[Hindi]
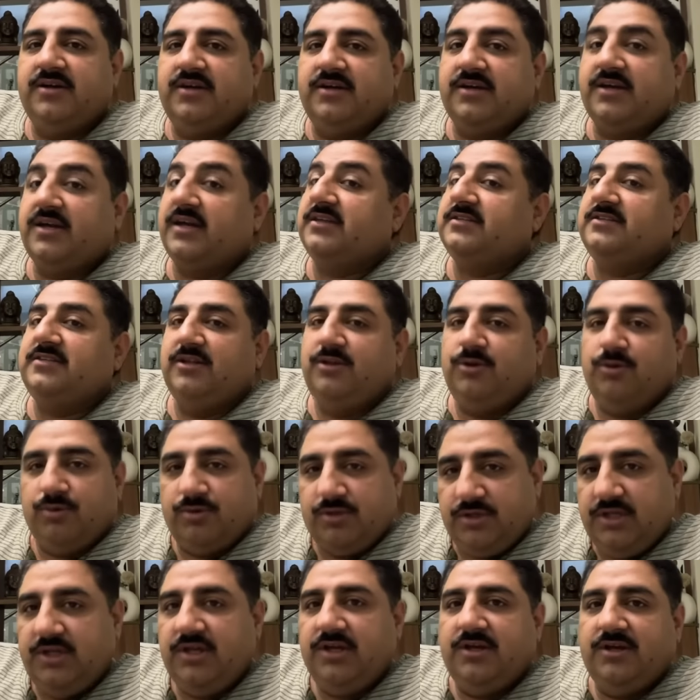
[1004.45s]
कैसी लुक
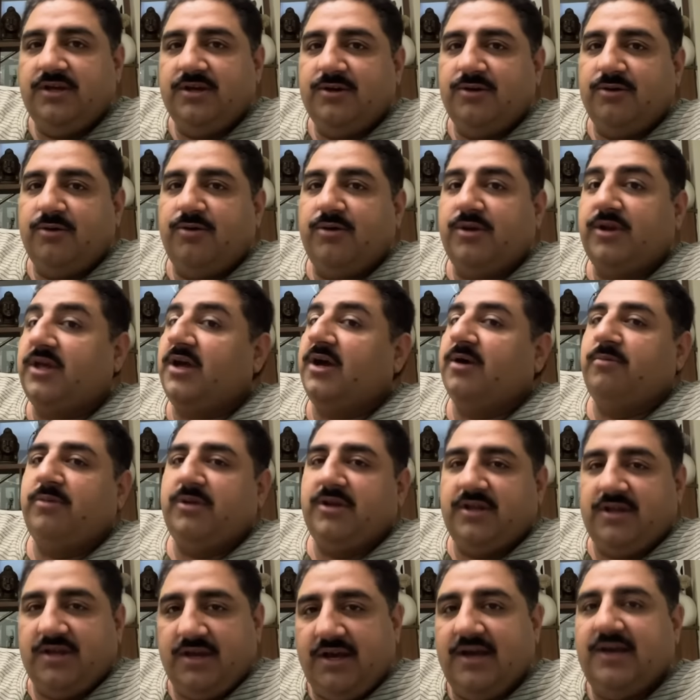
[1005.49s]
थी और क्या बन
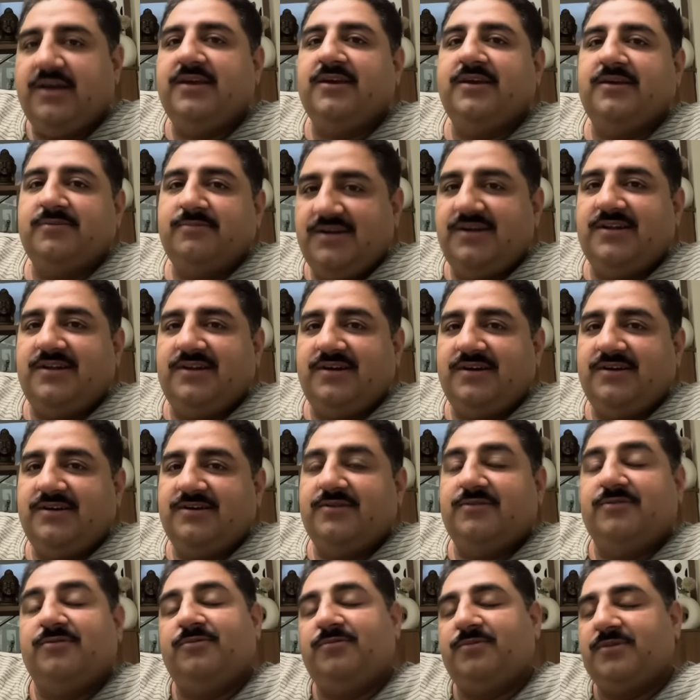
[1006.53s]
के आएगी अब है ना
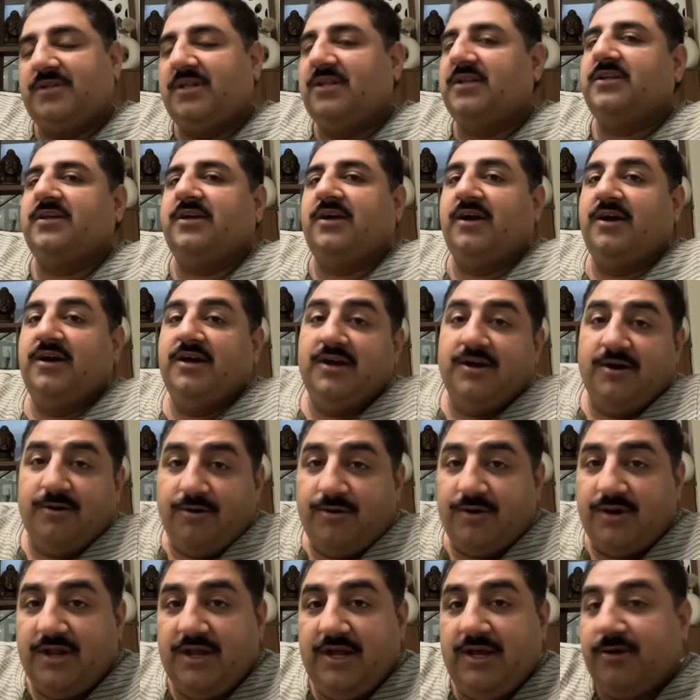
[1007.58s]
वो पता लग जाएगा
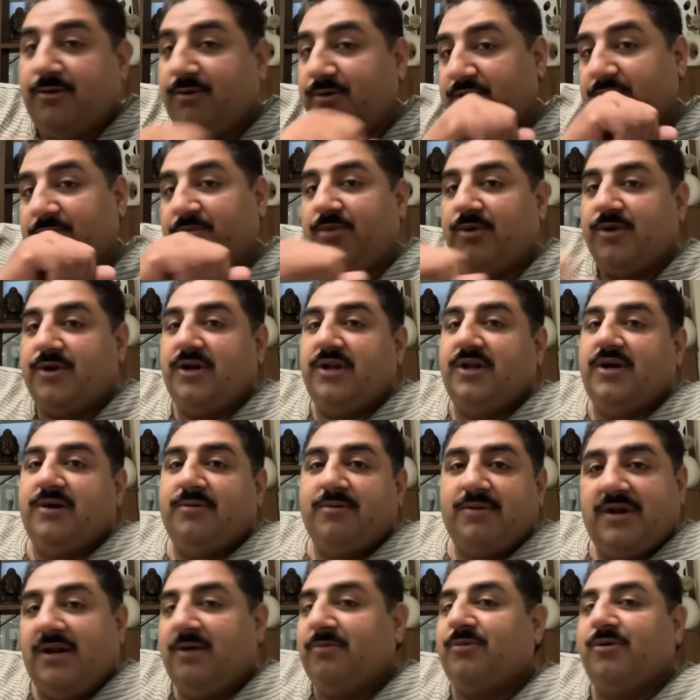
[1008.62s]
और एक और इम्पोर्टेंट
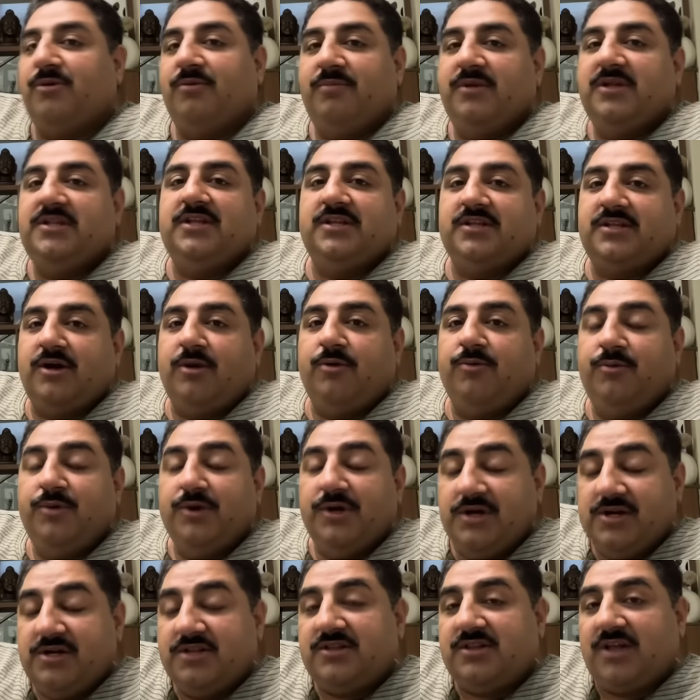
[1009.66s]
खबर आपको मैं देता हूँ
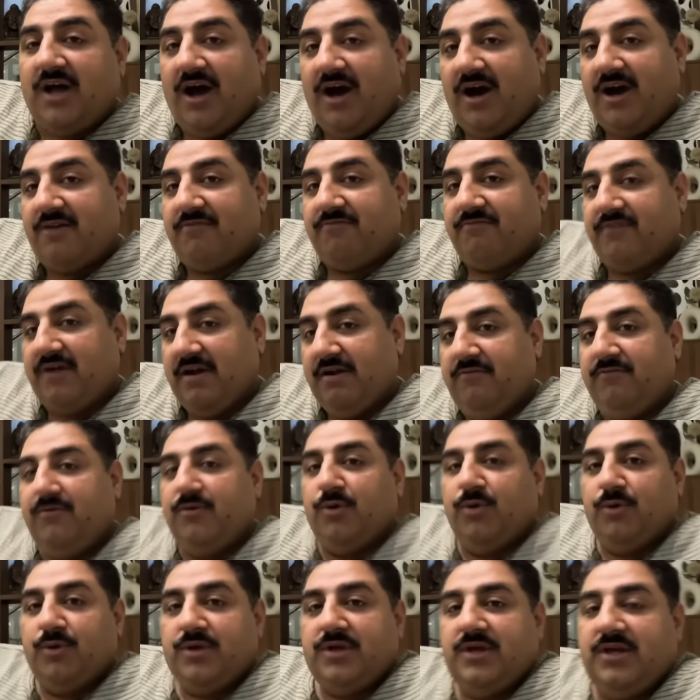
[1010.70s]
थार फाइव
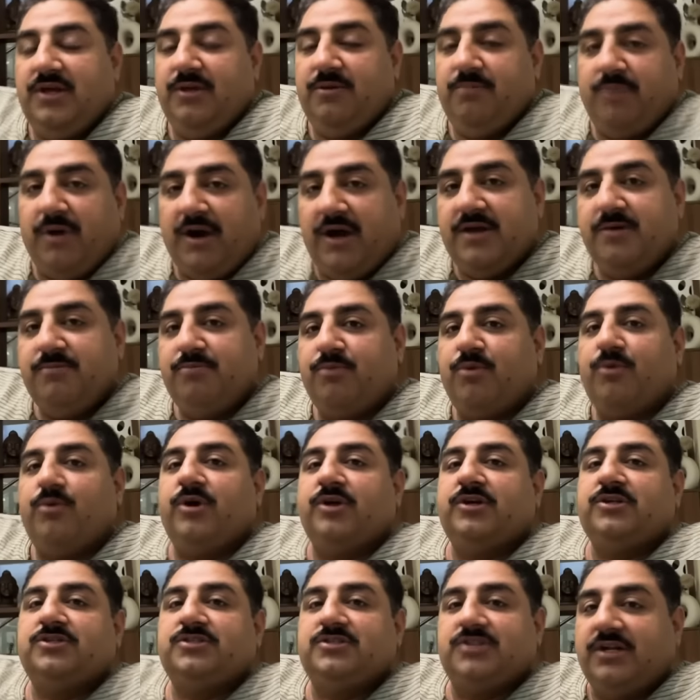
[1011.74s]
डोर की भाई
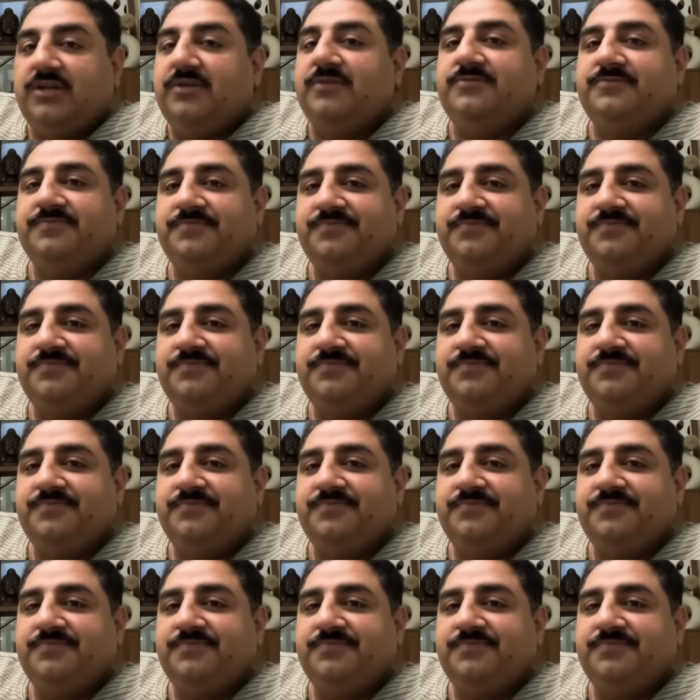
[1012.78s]
प्रोडक्शन